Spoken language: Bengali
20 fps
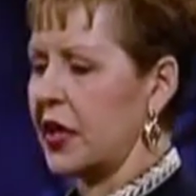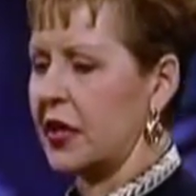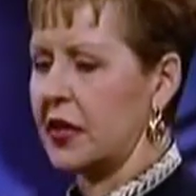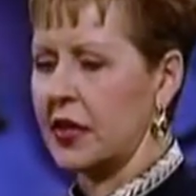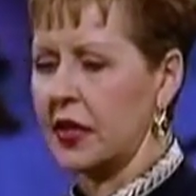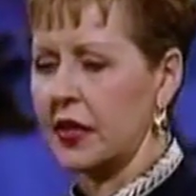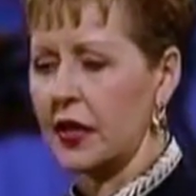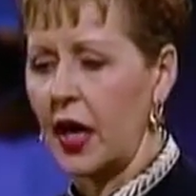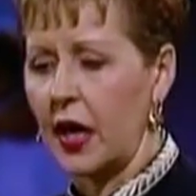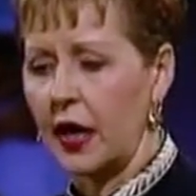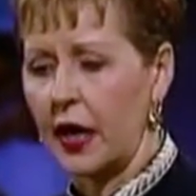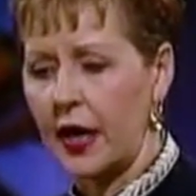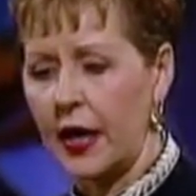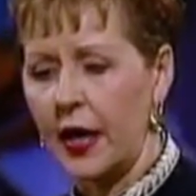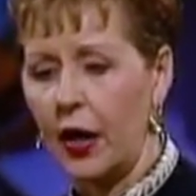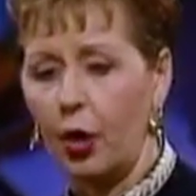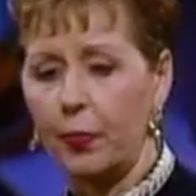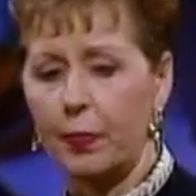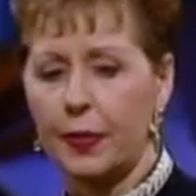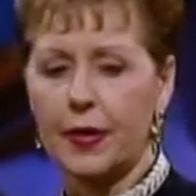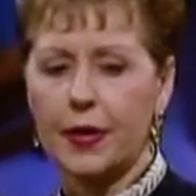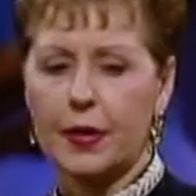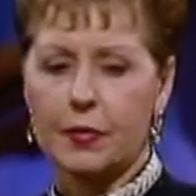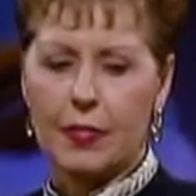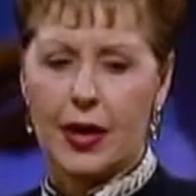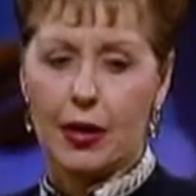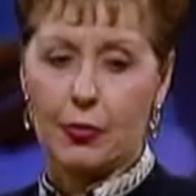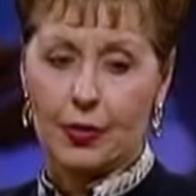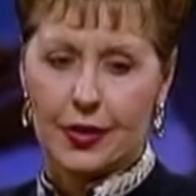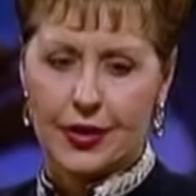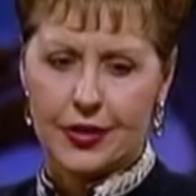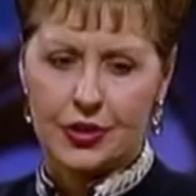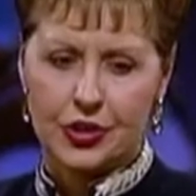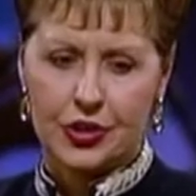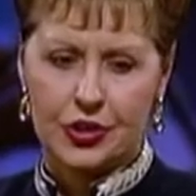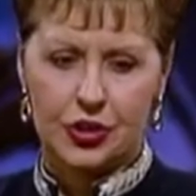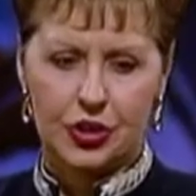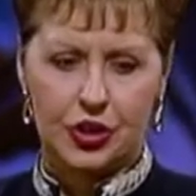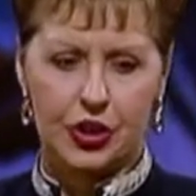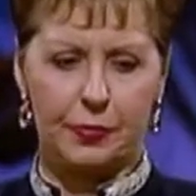আমাদের চারপাশে যাই
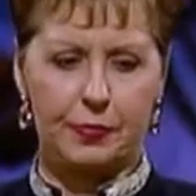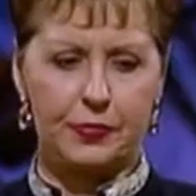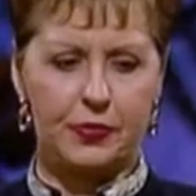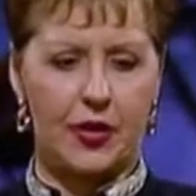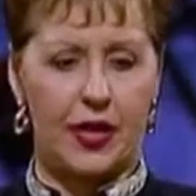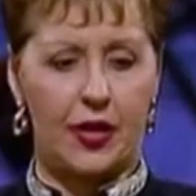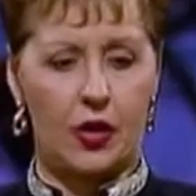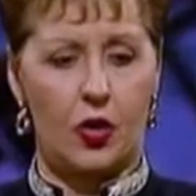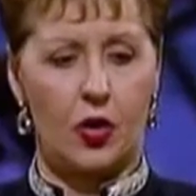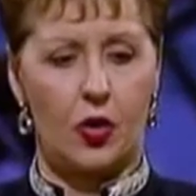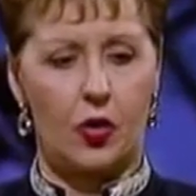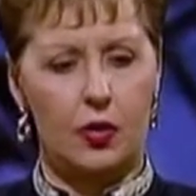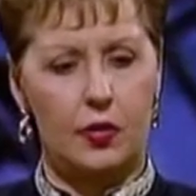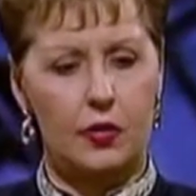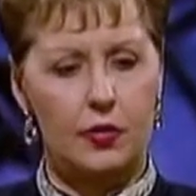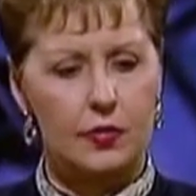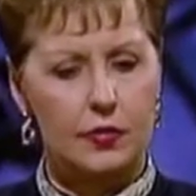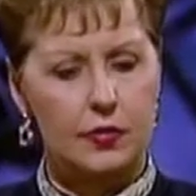ঘটুক না কেন আমার